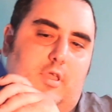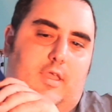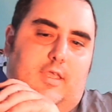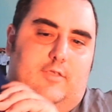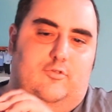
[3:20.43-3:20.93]

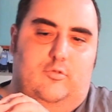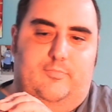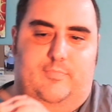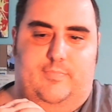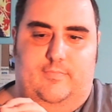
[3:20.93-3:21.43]
sono
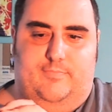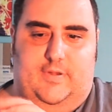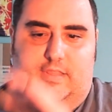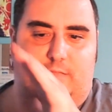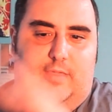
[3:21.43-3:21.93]

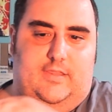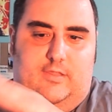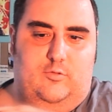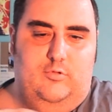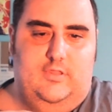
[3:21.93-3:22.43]
praticamente
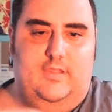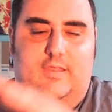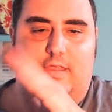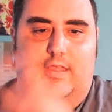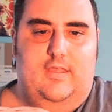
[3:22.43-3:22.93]

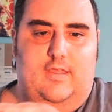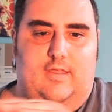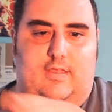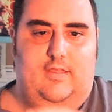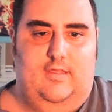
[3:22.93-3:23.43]
tutti
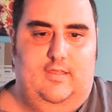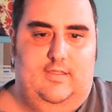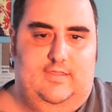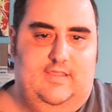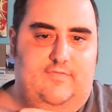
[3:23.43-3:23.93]
eh,
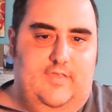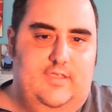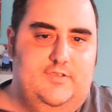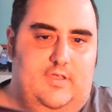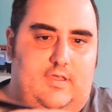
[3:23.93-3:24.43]

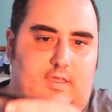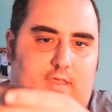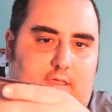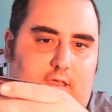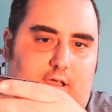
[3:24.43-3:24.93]
divise
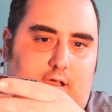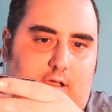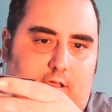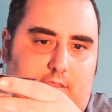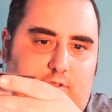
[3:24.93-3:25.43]
eh,
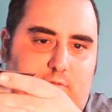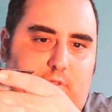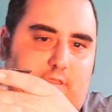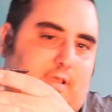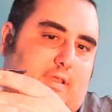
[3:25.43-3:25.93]
diciamo,